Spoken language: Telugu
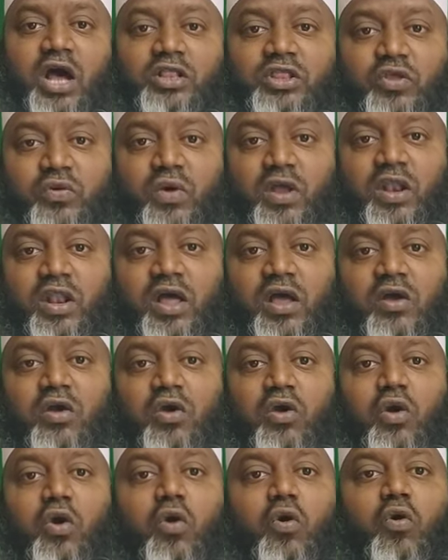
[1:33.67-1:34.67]
అందువల్ల
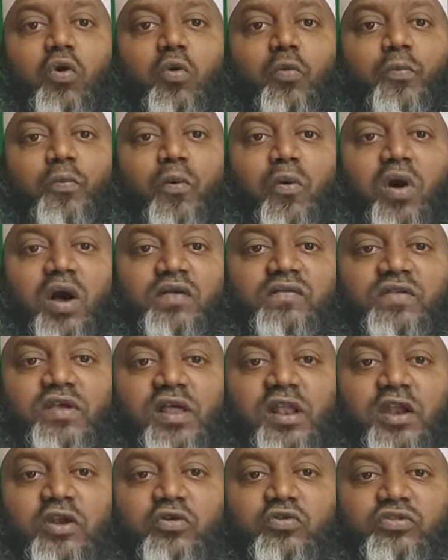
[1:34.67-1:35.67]

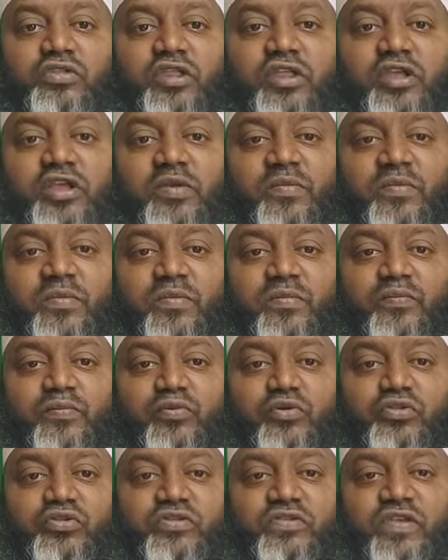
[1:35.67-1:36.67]
ఉపవాసాలను తిరిగి
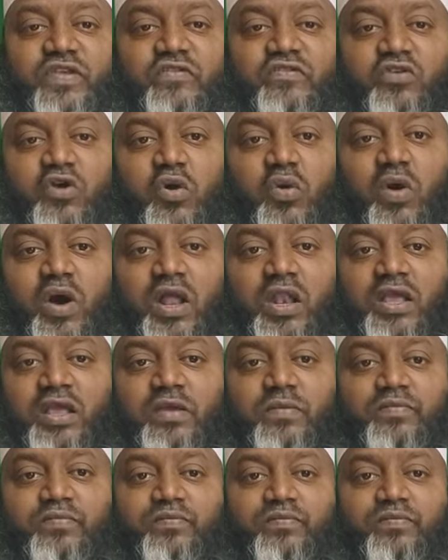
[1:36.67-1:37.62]
పూర్తి చేసుకోవాలి